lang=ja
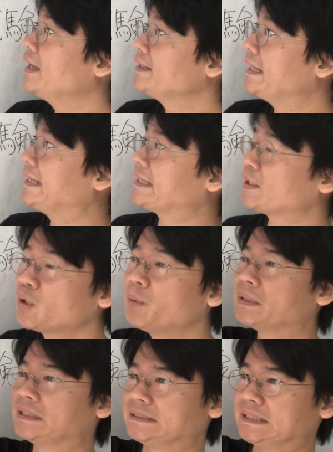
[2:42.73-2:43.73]
で、例え
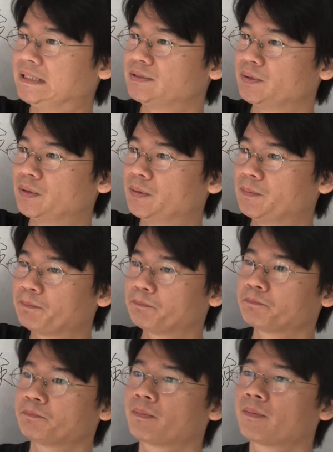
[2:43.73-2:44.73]
ばですね、その、
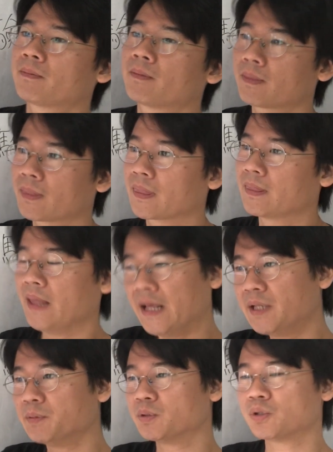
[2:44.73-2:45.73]

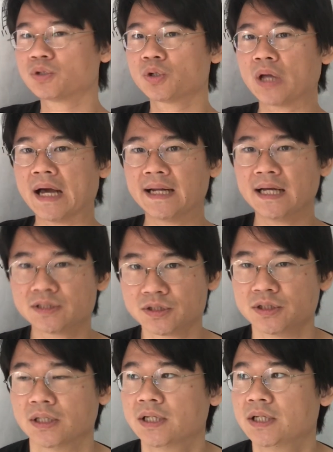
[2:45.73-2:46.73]
ネイティブの人と話す
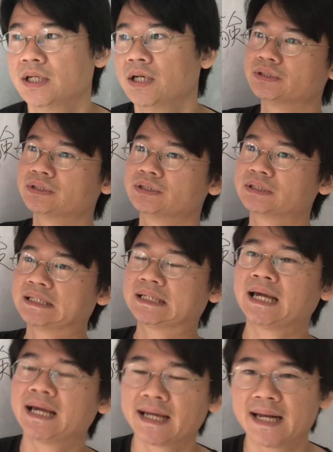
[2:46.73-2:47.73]
機
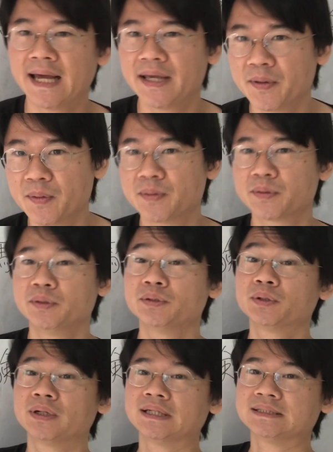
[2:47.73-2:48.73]
会がないよという
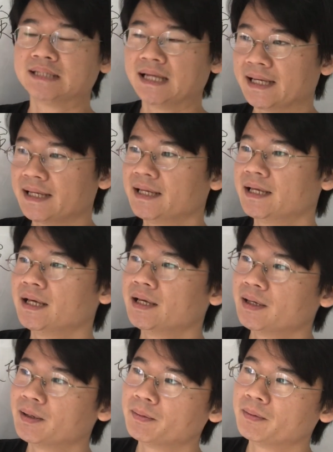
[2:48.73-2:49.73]
人はですね、
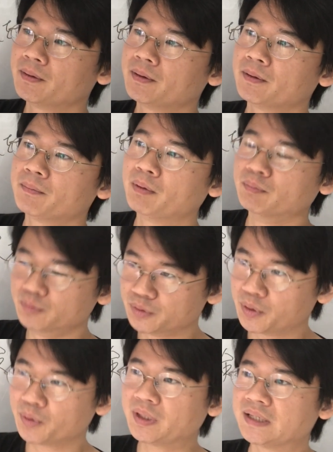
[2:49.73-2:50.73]
まあ、無
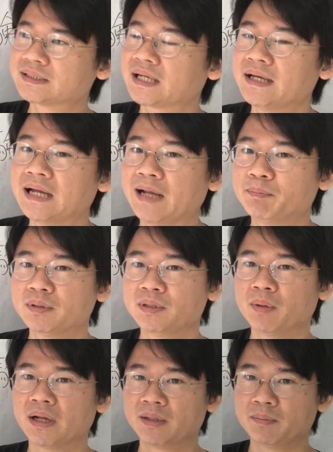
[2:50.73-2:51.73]
料で使えるアプリ
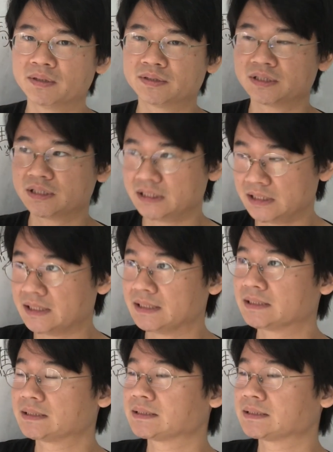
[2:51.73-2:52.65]
もありますし、